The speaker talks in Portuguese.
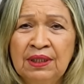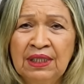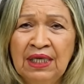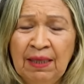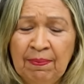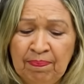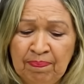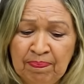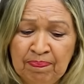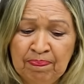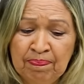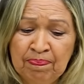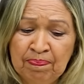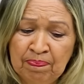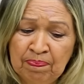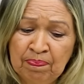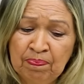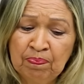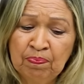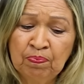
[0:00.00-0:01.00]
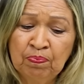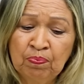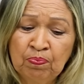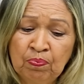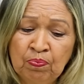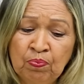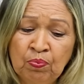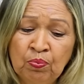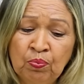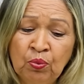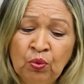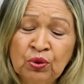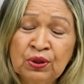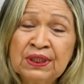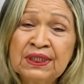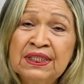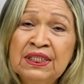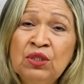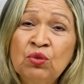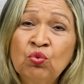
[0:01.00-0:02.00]
né, para o
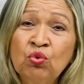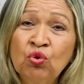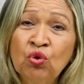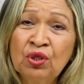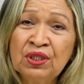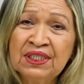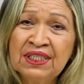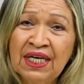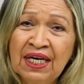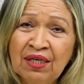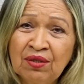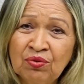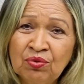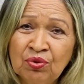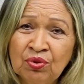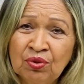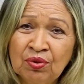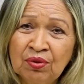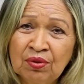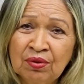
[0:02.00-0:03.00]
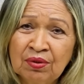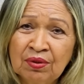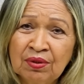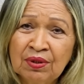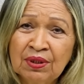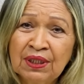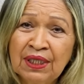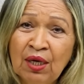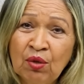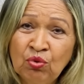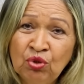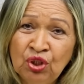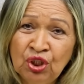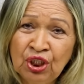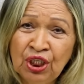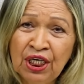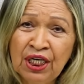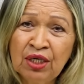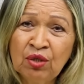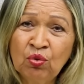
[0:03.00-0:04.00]
520, que é o
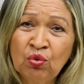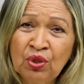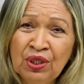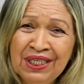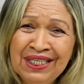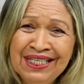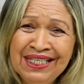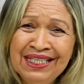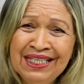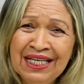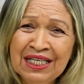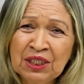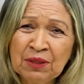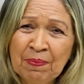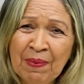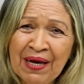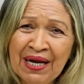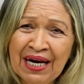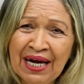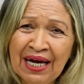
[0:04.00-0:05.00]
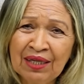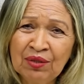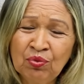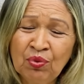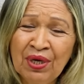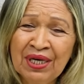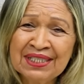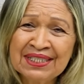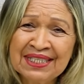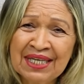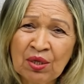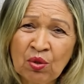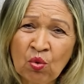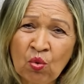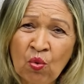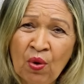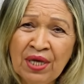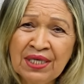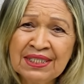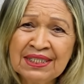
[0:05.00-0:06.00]
dinheiro inesperado, é a
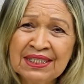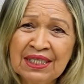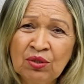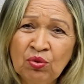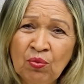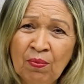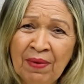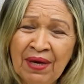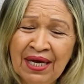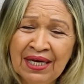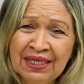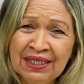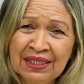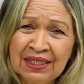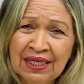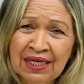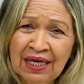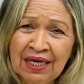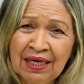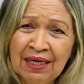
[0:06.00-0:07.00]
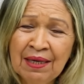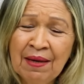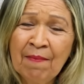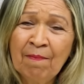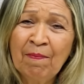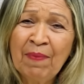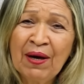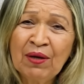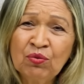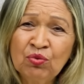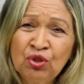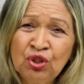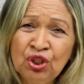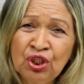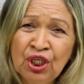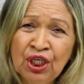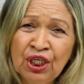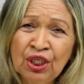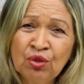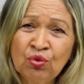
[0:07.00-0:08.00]
sequência numérica para o
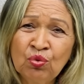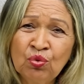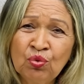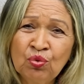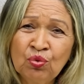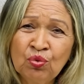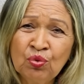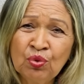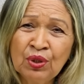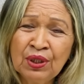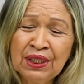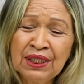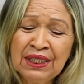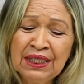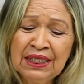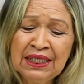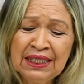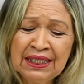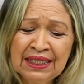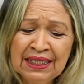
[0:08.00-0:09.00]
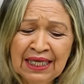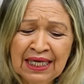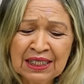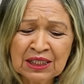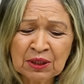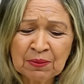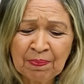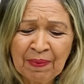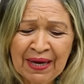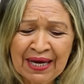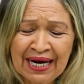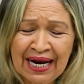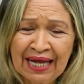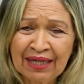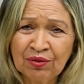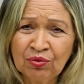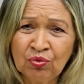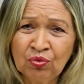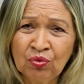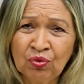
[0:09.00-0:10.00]
dinheiro
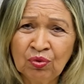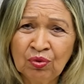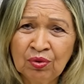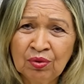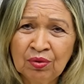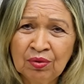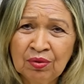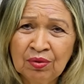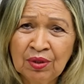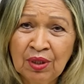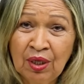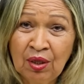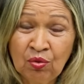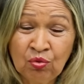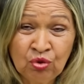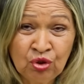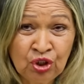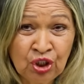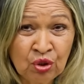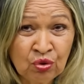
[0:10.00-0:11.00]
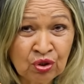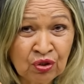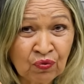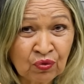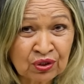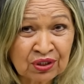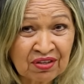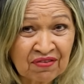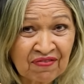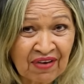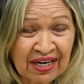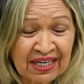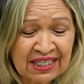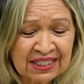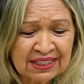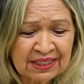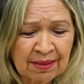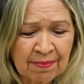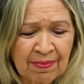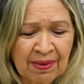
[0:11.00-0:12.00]
inesperado, é o dinheiro que você vai
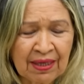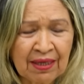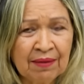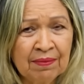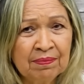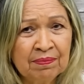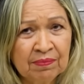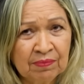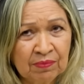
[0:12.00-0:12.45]
receber.